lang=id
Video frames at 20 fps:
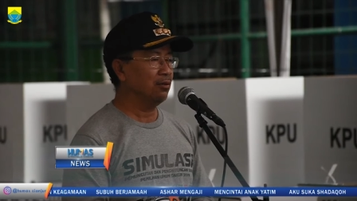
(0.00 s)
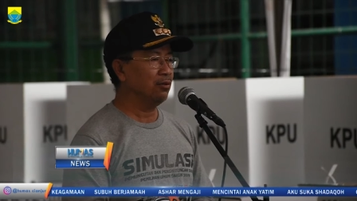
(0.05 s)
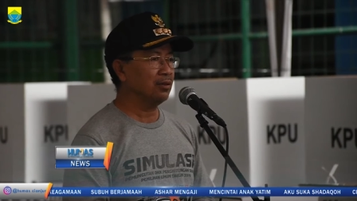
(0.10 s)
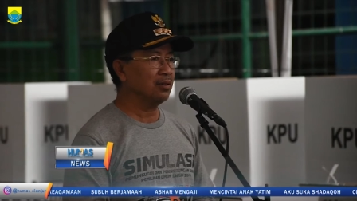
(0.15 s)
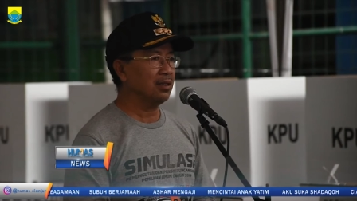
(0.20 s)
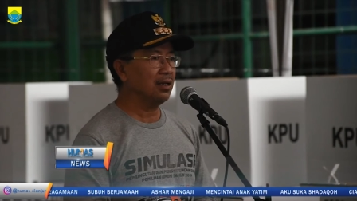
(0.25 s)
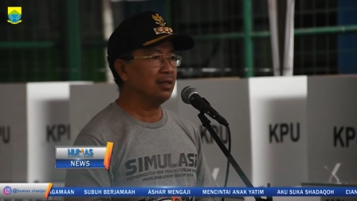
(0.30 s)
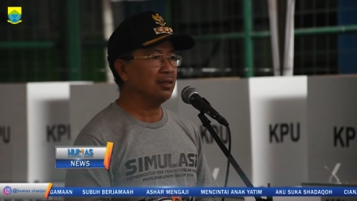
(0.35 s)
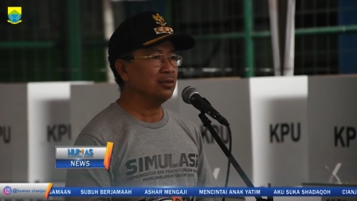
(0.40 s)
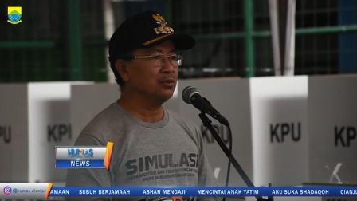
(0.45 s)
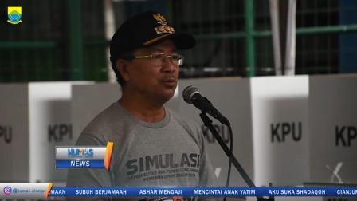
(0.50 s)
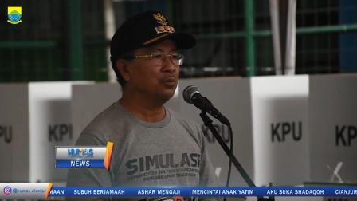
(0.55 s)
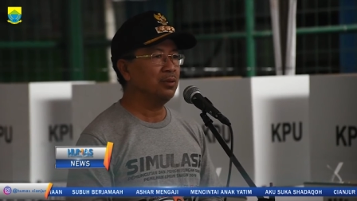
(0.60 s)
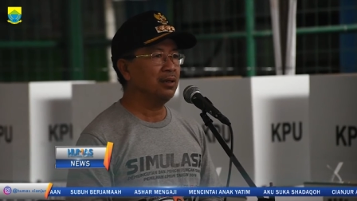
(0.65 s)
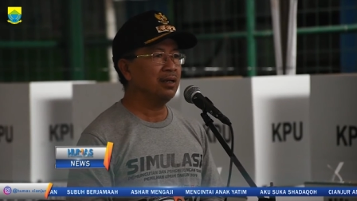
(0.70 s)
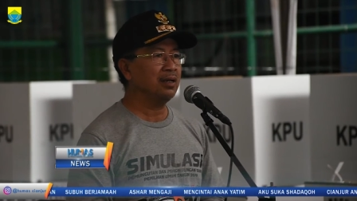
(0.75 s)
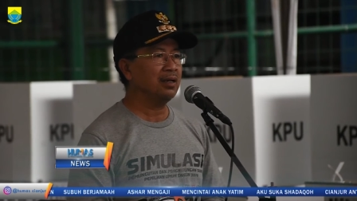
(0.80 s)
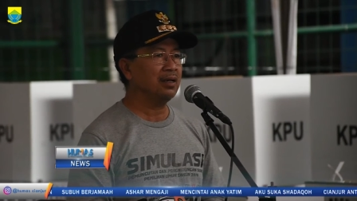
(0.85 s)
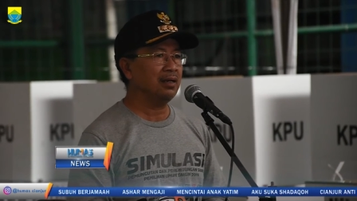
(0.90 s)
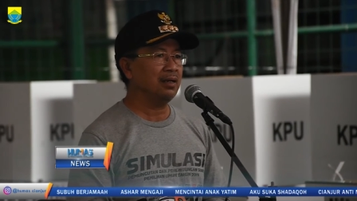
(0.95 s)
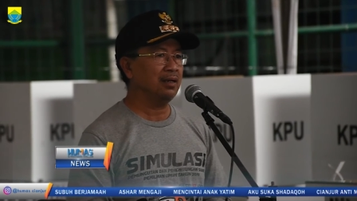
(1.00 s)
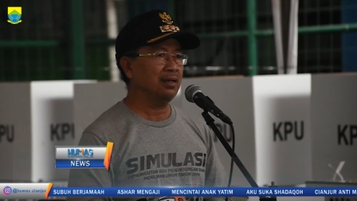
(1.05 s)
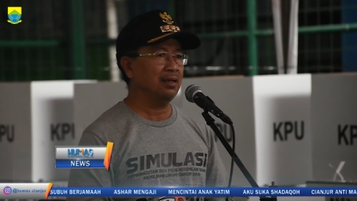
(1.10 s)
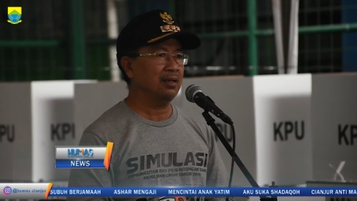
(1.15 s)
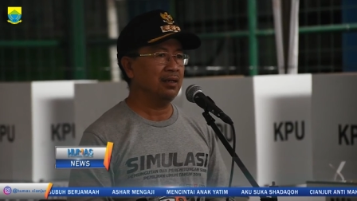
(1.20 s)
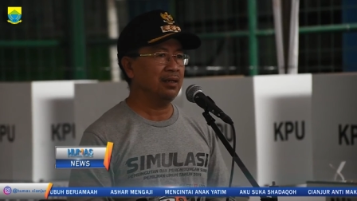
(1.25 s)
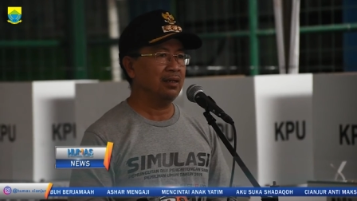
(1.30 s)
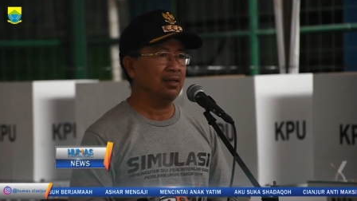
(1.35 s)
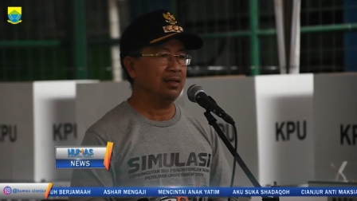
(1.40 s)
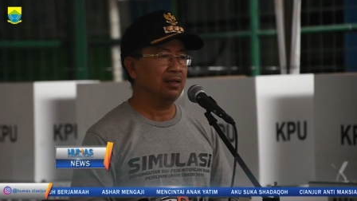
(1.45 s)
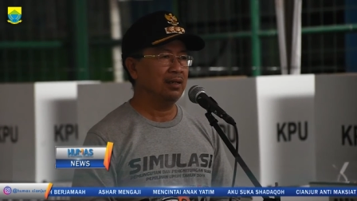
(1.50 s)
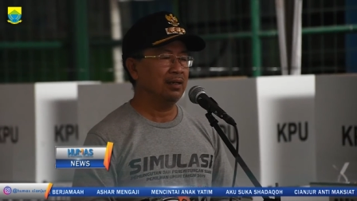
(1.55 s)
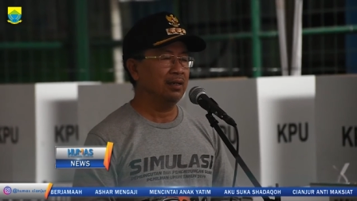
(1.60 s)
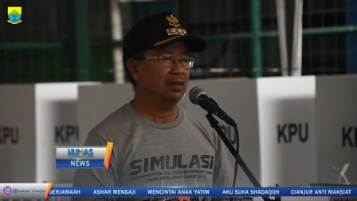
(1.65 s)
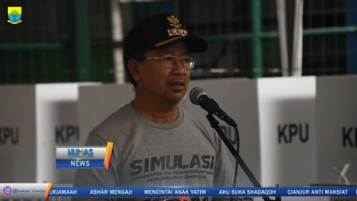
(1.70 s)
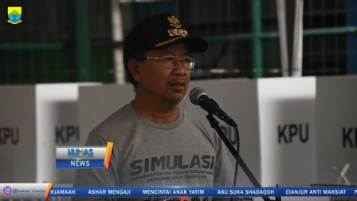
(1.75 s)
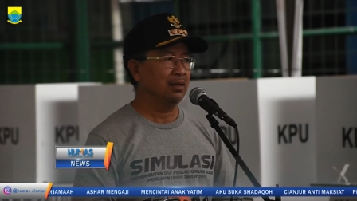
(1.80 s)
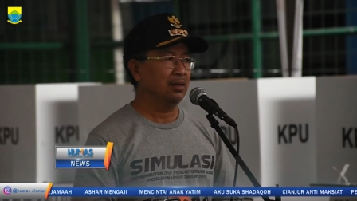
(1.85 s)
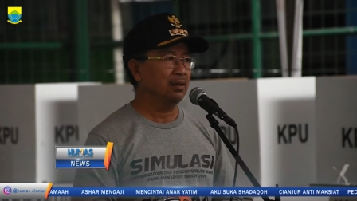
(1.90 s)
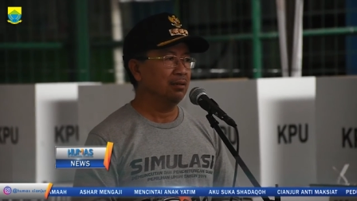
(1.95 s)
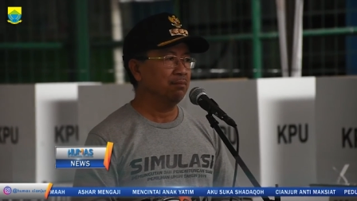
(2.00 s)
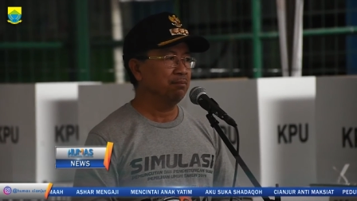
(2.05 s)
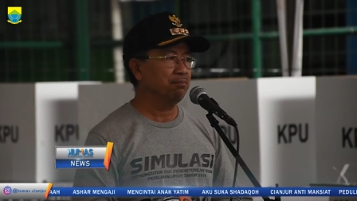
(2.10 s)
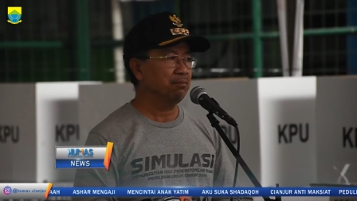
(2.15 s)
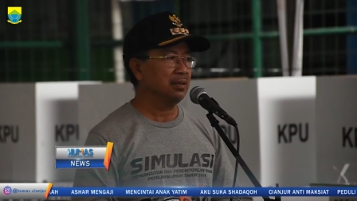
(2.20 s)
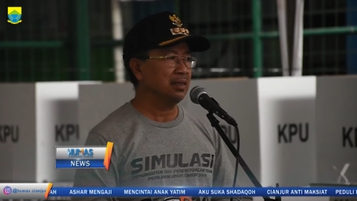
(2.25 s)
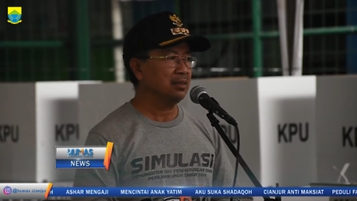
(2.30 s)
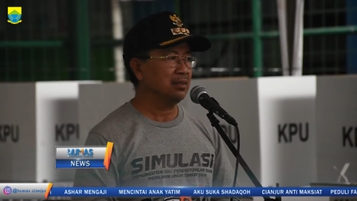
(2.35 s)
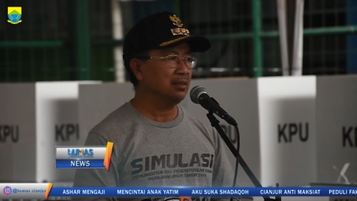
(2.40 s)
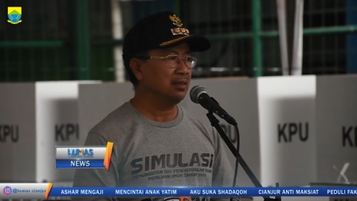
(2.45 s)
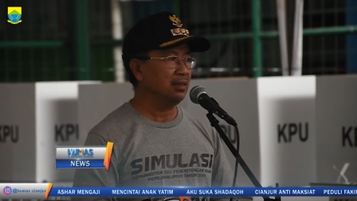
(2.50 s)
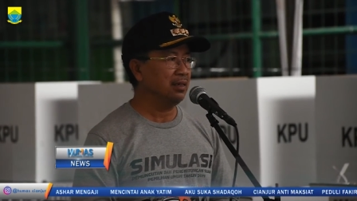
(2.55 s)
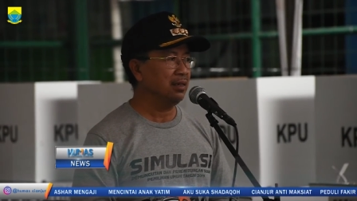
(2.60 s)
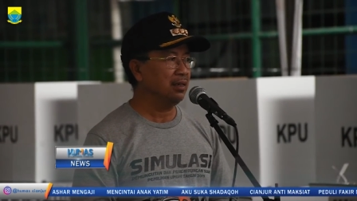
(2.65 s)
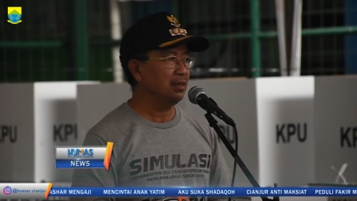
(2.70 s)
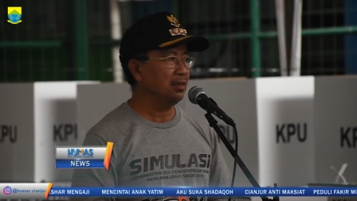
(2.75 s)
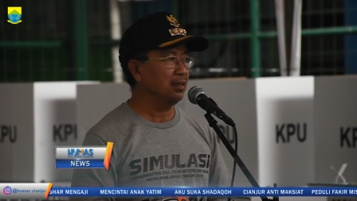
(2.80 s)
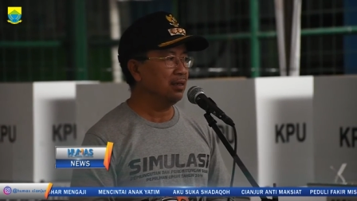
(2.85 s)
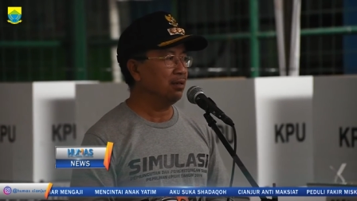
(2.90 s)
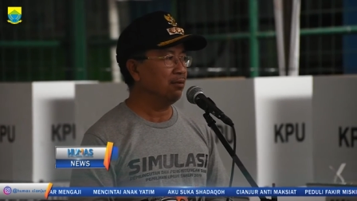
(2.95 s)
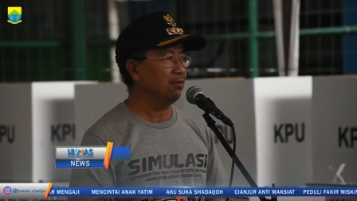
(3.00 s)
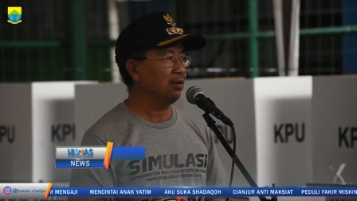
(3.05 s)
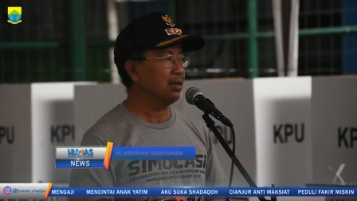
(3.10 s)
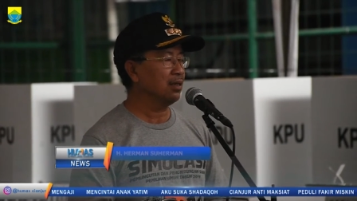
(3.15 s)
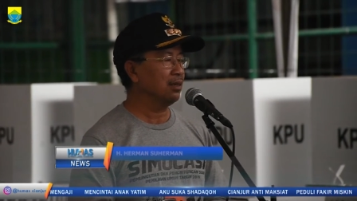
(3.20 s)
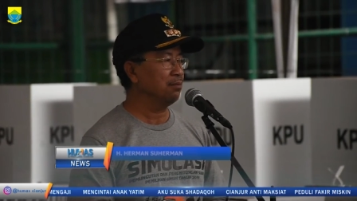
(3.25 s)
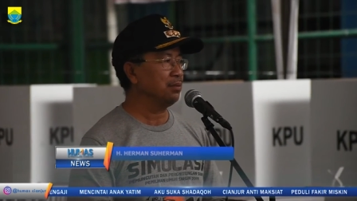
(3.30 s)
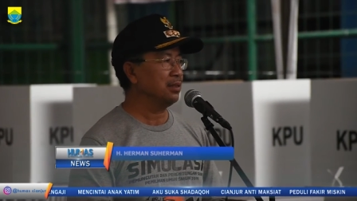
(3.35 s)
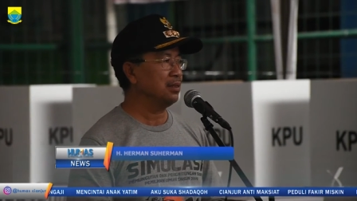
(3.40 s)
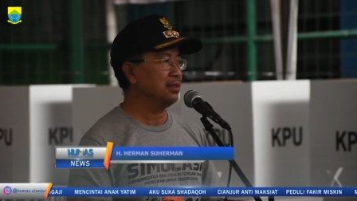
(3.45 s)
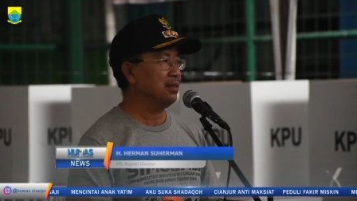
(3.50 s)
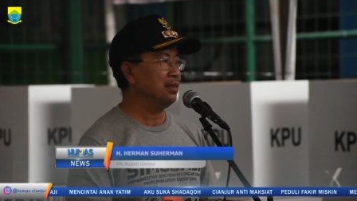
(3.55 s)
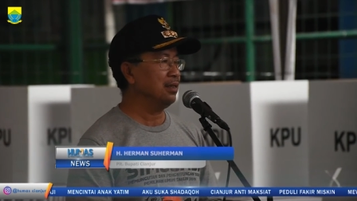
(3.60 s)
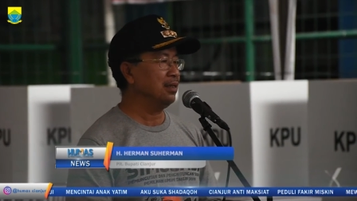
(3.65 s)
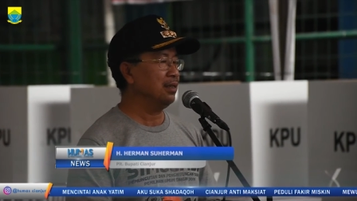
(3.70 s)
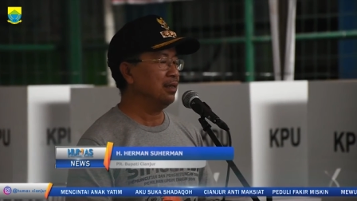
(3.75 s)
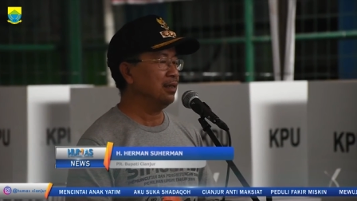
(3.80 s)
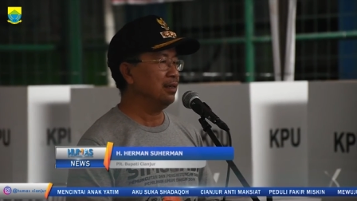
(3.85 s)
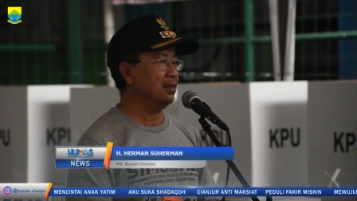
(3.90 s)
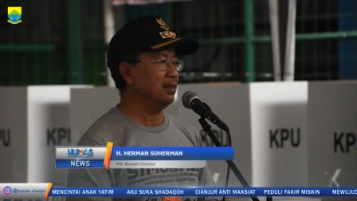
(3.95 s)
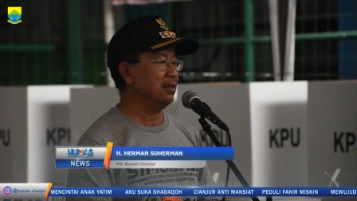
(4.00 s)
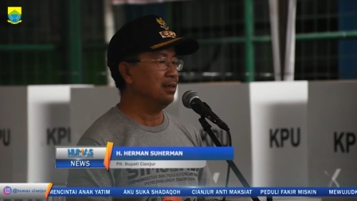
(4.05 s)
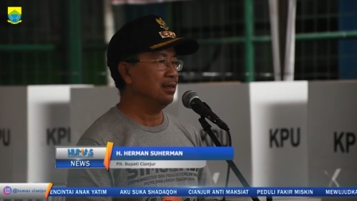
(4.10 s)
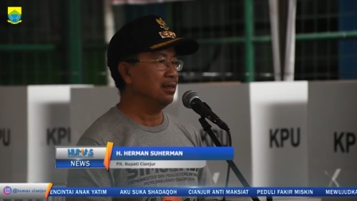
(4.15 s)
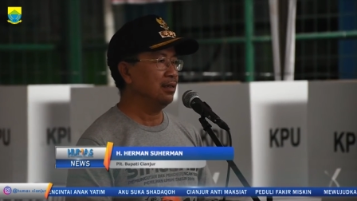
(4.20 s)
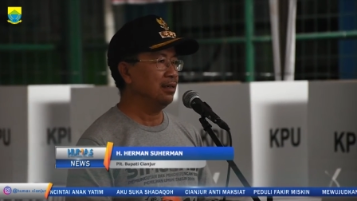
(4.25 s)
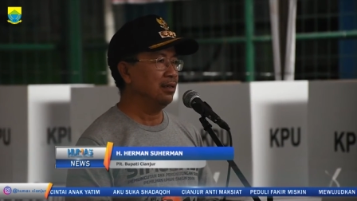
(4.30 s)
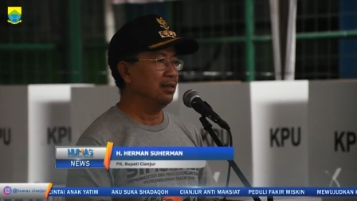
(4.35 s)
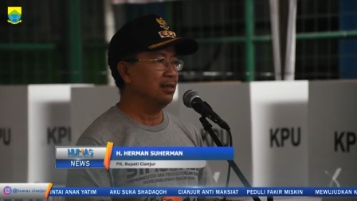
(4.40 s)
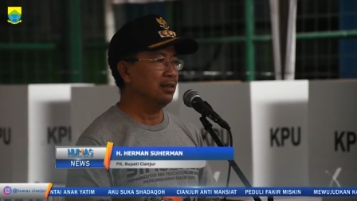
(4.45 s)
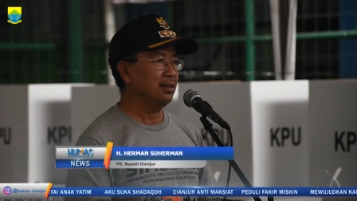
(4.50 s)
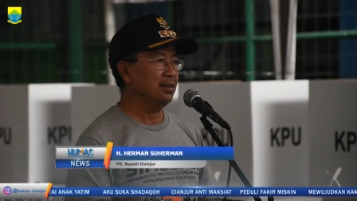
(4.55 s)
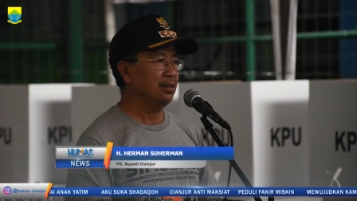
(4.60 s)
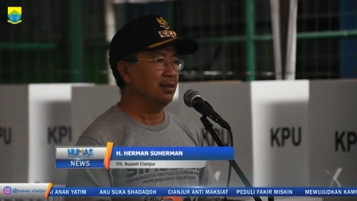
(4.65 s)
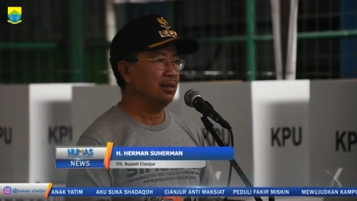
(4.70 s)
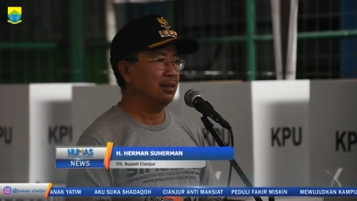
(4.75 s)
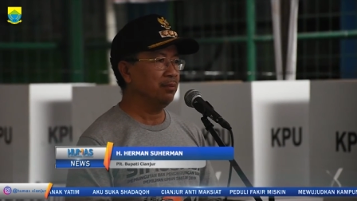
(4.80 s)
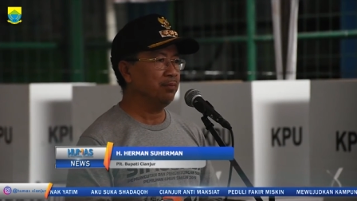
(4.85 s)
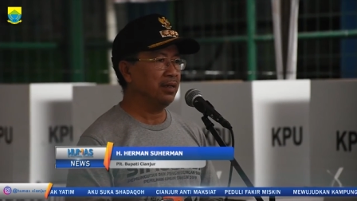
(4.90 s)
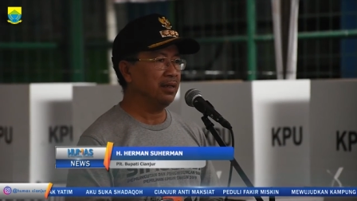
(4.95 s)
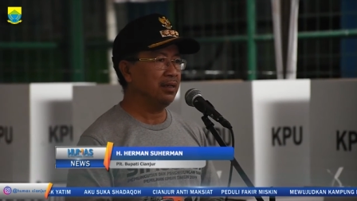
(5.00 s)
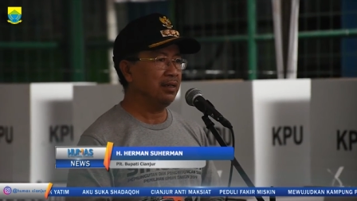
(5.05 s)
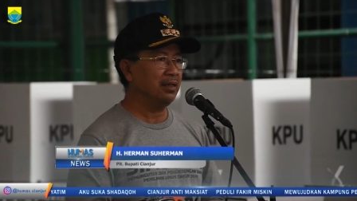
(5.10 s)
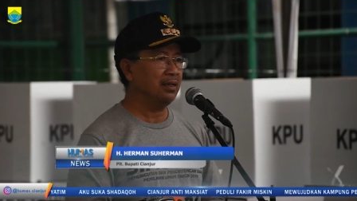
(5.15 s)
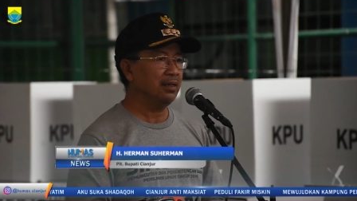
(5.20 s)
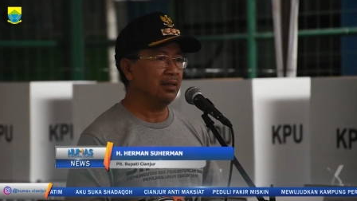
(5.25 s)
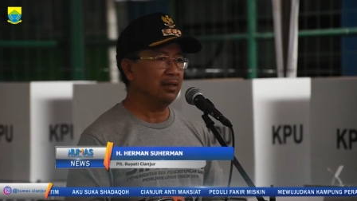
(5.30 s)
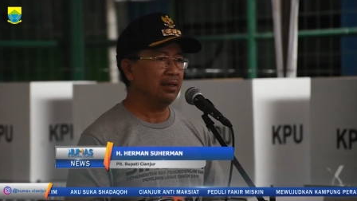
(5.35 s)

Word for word: kotak suara presiden dan wakil presiden DPD